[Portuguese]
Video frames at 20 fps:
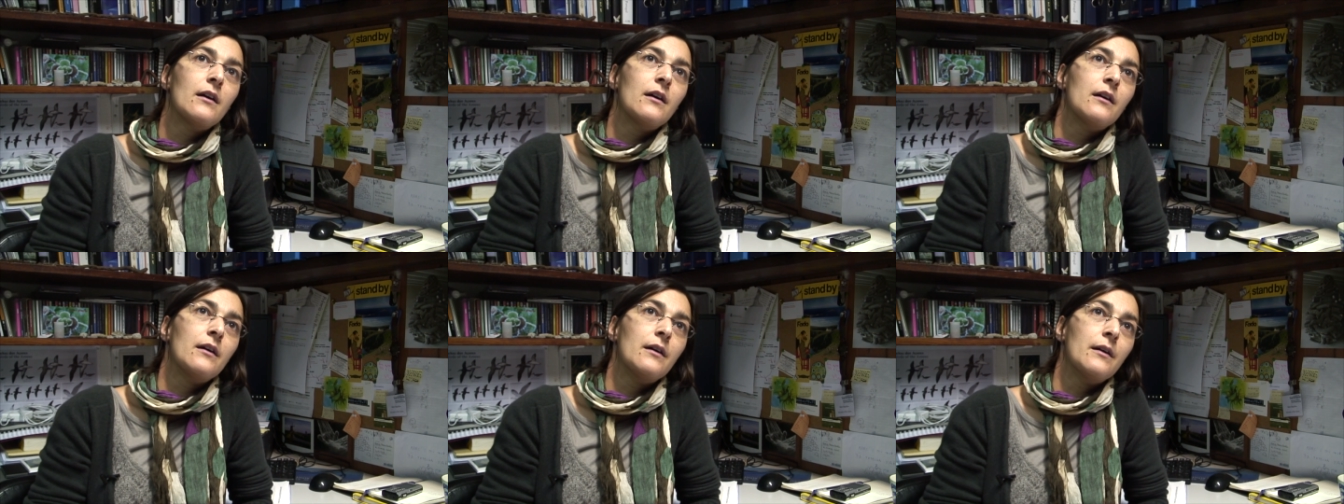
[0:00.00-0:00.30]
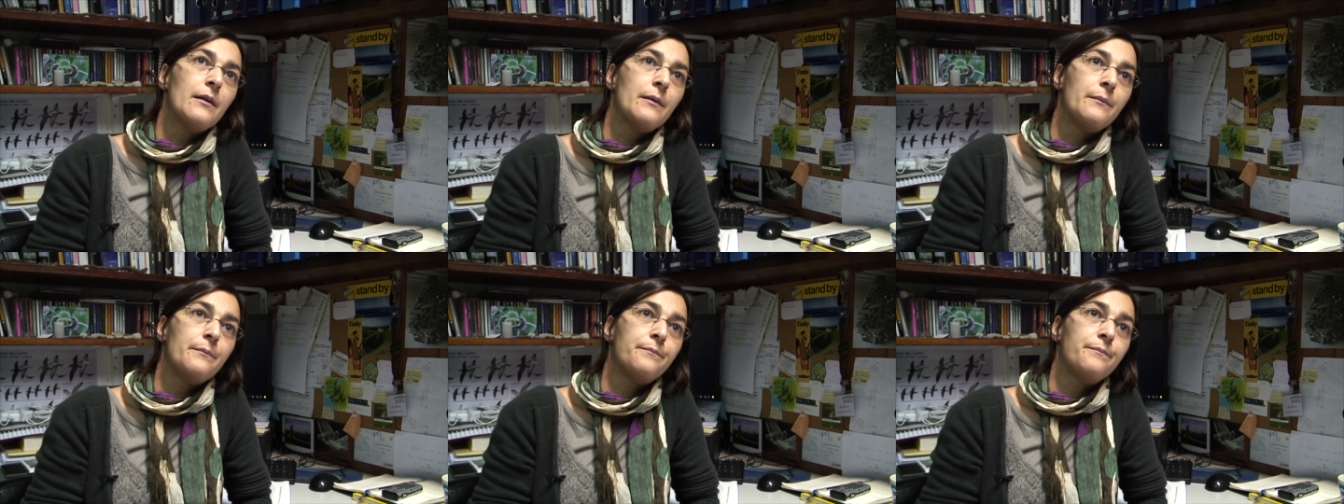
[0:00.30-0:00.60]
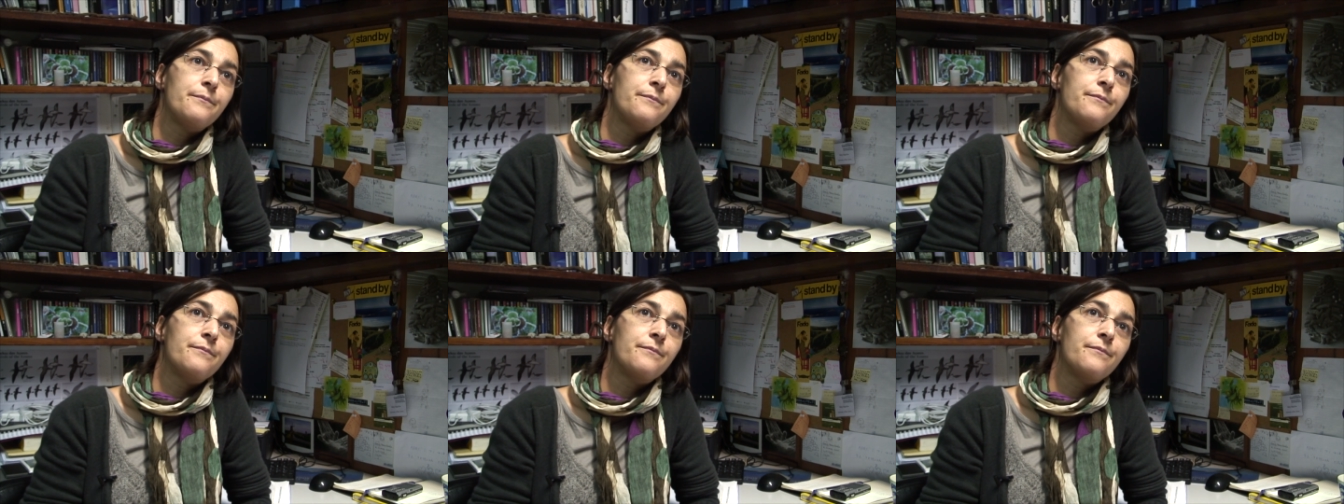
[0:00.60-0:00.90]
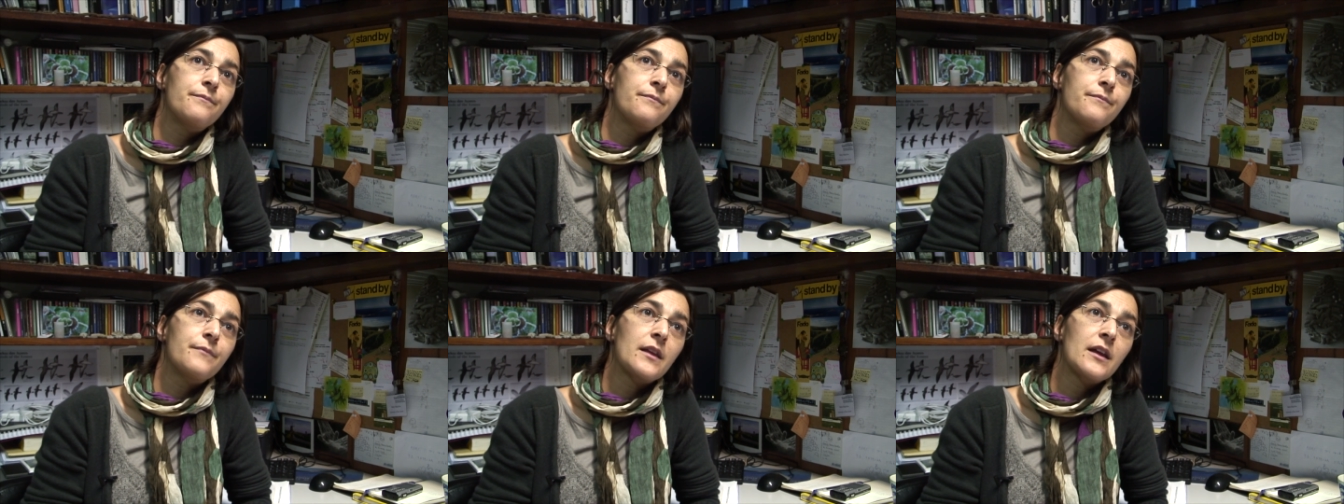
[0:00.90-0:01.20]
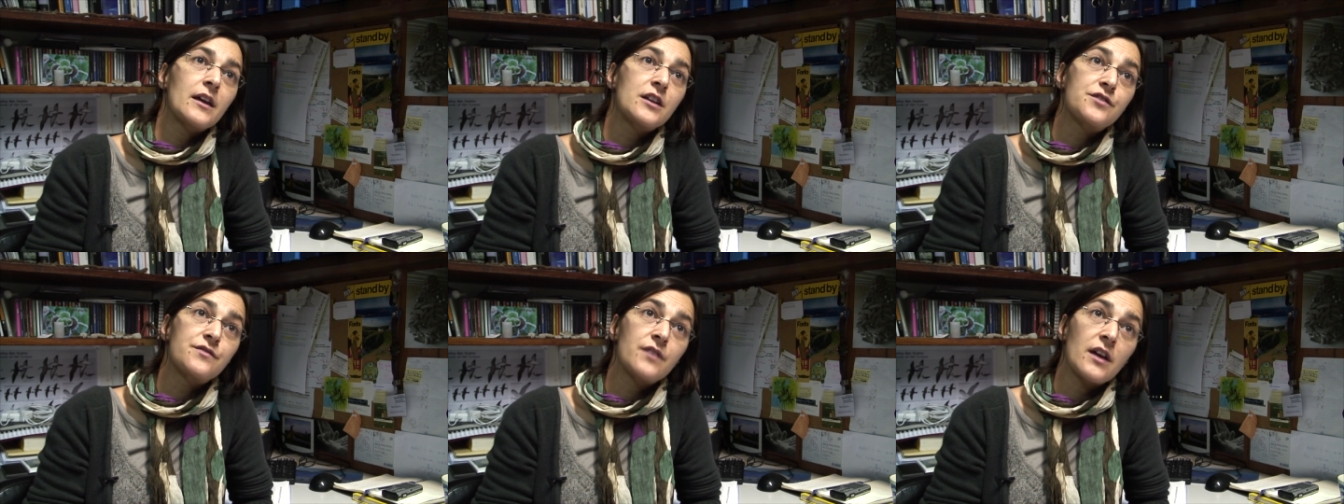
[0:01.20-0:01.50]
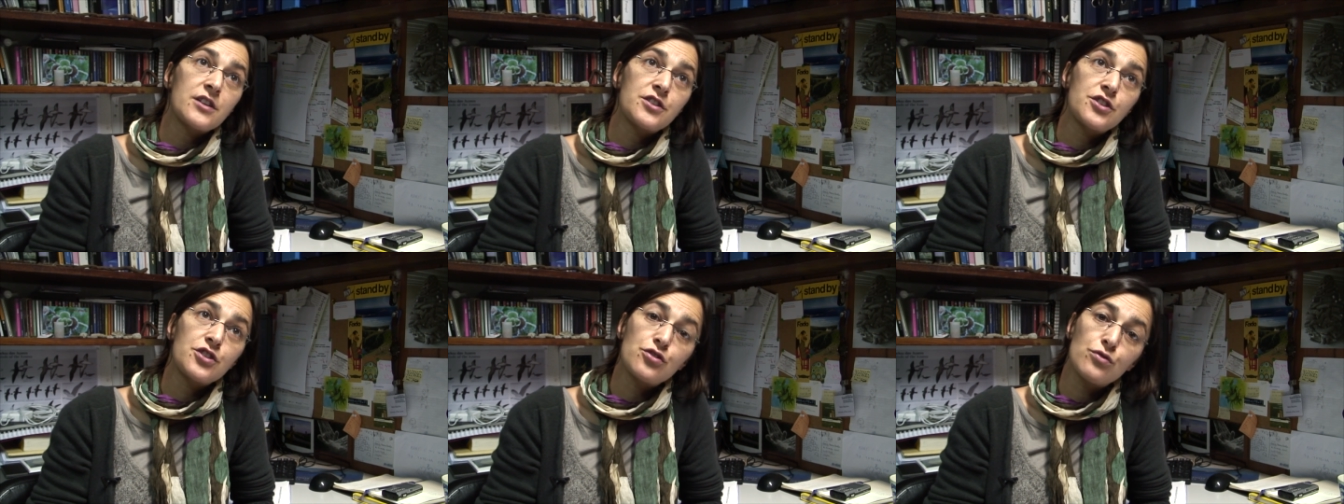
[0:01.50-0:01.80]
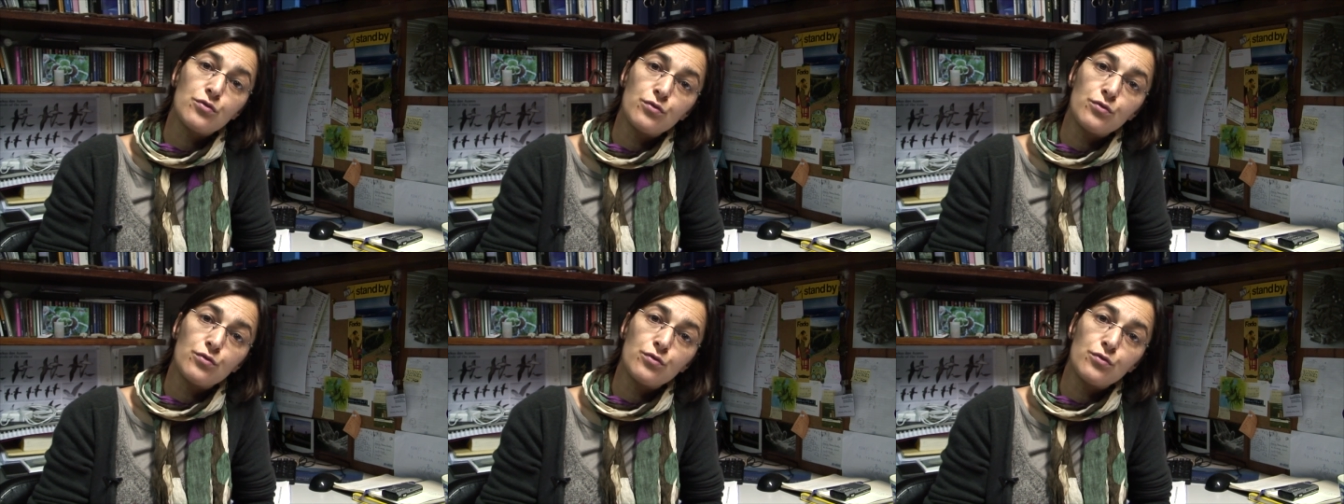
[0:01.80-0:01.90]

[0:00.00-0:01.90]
Hum, as viagens